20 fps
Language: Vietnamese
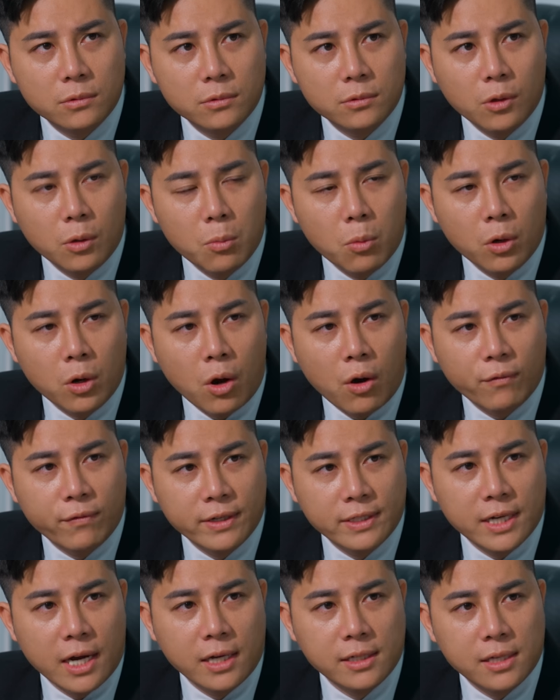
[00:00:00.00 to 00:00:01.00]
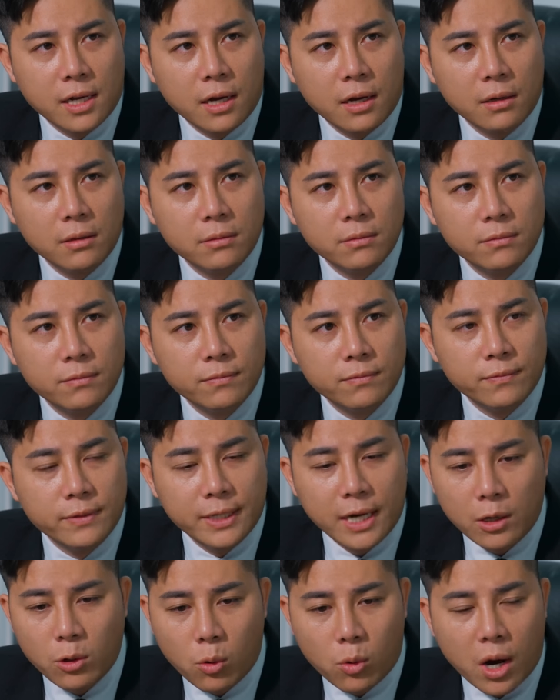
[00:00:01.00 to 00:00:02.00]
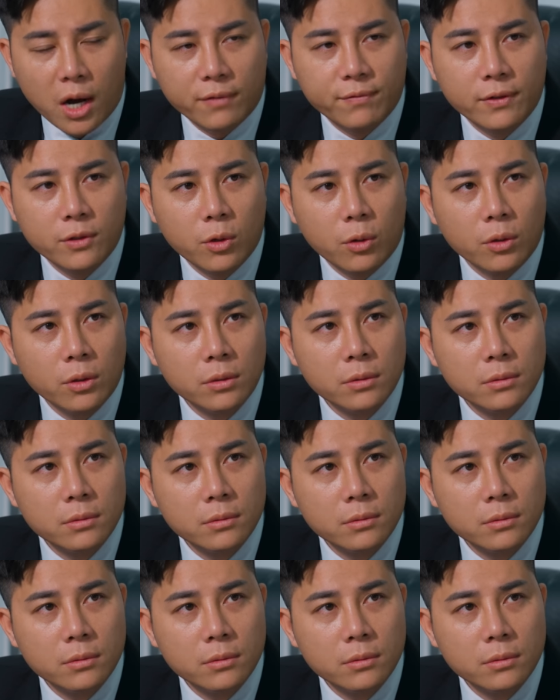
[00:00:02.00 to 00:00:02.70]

tôi muốn họ phải trả giá vì đã đổ cợt với tôi